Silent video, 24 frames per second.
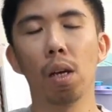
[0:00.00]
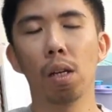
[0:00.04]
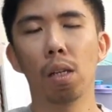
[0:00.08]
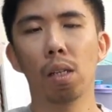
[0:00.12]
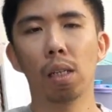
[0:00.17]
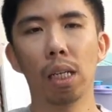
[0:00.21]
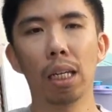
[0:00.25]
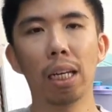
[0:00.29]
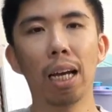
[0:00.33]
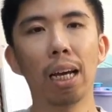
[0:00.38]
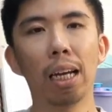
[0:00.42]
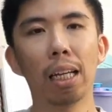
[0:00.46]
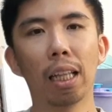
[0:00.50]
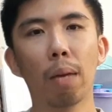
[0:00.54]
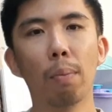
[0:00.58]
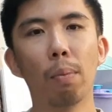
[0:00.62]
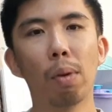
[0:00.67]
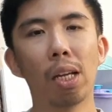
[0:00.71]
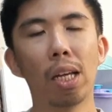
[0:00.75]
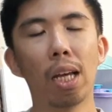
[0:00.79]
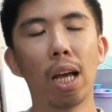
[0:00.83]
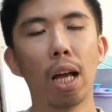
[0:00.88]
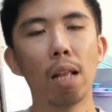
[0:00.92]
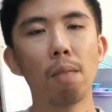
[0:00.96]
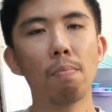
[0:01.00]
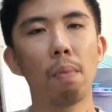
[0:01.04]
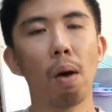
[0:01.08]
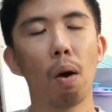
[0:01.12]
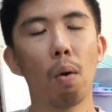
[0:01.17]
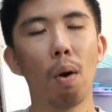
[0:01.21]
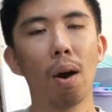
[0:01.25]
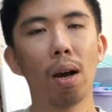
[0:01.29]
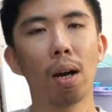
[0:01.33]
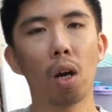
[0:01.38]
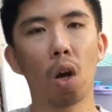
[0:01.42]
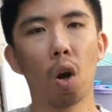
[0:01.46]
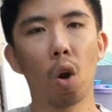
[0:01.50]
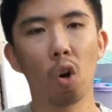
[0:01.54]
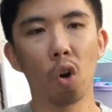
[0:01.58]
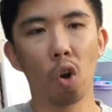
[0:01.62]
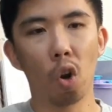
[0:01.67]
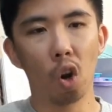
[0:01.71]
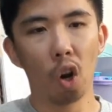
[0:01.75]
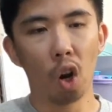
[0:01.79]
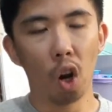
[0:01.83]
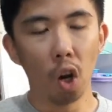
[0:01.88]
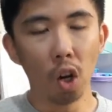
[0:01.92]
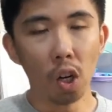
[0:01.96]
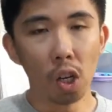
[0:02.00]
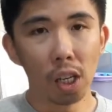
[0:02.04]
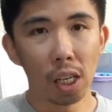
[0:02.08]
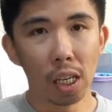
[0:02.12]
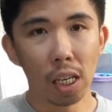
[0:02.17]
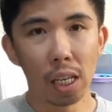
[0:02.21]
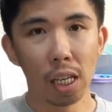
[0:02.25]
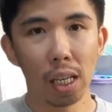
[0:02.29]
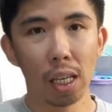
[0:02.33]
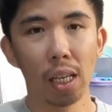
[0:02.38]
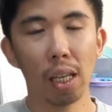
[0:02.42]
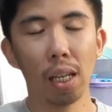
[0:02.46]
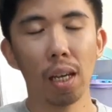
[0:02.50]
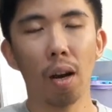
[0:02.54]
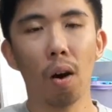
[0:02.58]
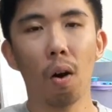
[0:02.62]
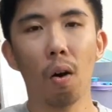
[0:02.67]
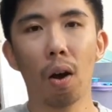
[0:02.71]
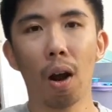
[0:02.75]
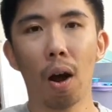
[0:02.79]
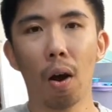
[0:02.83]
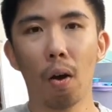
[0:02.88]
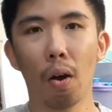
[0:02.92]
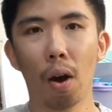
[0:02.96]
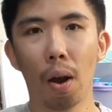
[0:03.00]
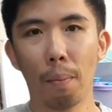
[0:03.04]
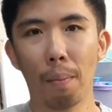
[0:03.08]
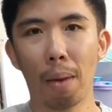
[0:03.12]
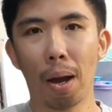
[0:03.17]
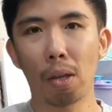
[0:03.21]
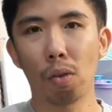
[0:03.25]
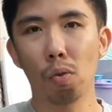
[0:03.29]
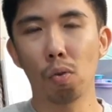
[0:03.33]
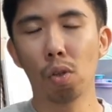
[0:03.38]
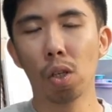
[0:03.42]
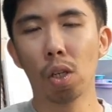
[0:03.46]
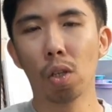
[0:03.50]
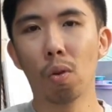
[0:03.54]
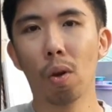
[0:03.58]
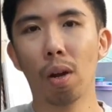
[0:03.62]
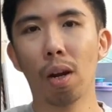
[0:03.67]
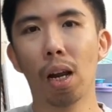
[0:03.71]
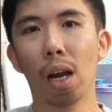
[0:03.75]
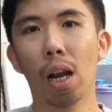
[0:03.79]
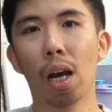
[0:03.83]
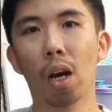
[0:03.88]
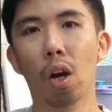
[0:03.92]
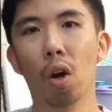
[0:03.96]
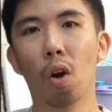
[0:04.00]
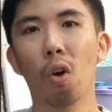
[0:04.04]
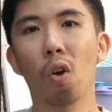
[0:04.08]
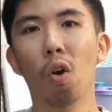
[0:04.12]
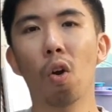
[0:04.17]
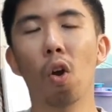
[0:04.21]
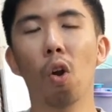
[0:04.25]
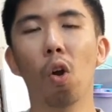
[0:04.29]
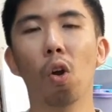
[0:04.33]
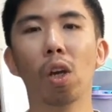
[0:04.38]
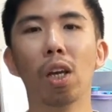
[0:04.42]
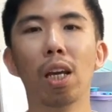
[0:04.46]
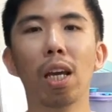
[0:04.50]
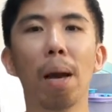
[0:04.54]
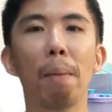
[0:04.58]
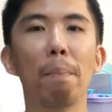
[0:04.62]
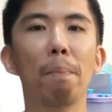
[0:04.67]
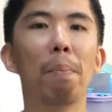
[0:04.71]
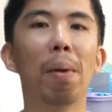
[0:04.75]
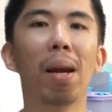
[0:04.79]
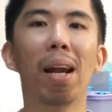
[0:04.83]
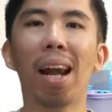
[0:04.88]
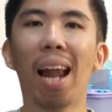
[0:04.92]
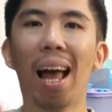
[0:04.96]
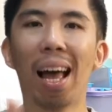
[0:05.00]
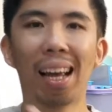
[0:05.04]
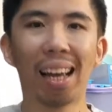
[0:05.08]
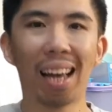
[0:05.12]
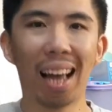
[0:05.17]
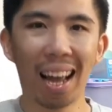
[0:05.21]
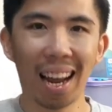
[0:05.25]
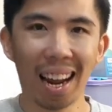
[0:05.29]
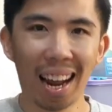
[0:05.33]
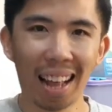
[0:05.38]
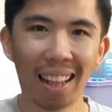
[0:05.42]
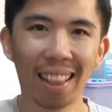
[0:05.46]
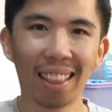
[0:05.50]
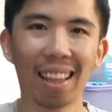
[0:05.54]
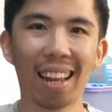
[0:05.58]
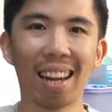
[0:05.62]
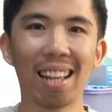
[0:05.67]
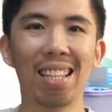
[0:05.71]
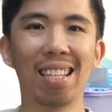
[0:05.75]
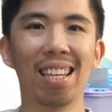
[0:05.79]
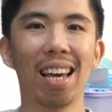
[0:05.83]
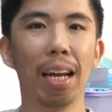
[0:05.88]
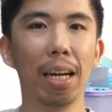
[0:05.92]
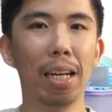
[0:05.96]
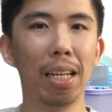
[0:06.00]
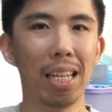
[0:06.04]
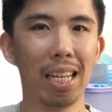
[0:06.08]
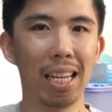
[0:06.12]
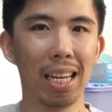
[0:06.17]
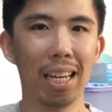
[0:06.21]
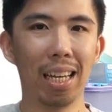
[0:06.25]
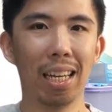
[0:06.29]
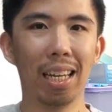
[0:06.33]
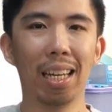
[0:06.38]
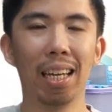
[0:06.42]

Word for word: Sehingga kita melihat bahwa kronologi orang-orang Majus itu adalah kronologi yang belakangan terjadi.